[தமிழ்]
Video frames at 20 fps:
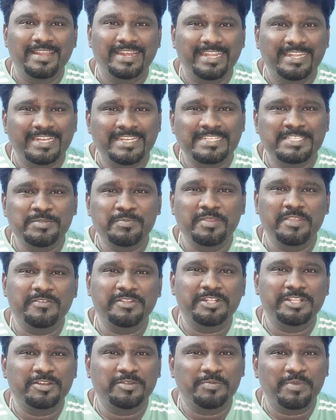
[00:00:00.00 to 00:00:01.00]
ரிட்டர்ன்ஸுமே
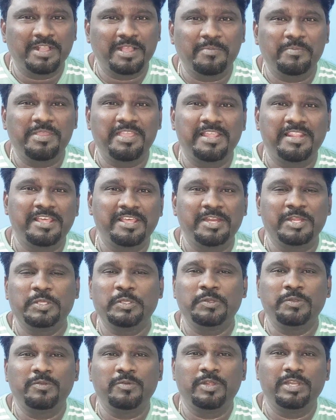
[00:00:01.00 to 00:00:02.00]
வந்து ரொம்ப கம்மியாக தான்
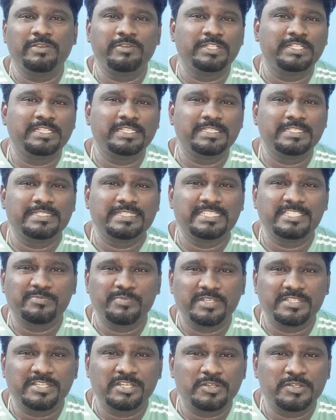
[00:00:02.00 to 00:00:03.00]
இருக்கும் ஒரு வந்து சிக்ஸ்
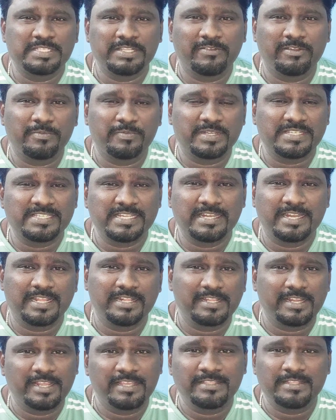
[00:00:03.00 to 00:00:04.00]
பர்சன்ட் டு செவன் பர்சன்ட்
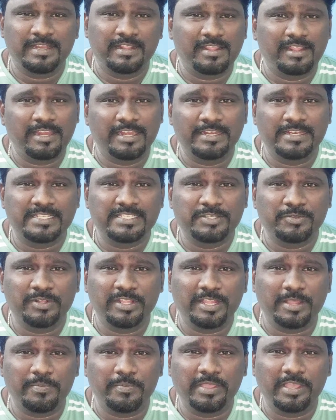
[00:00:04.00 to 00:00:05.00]
அந்த ரேஞ்சில் தான் இன்ட்ரெஸ்ட்
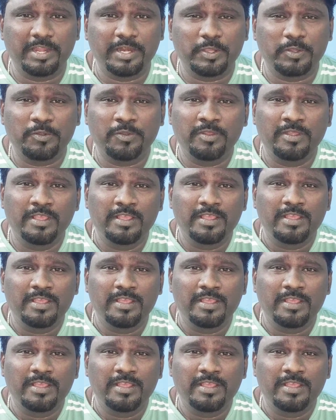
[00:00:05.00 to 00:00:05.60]
வந்து கம்மியாக இருக்கும்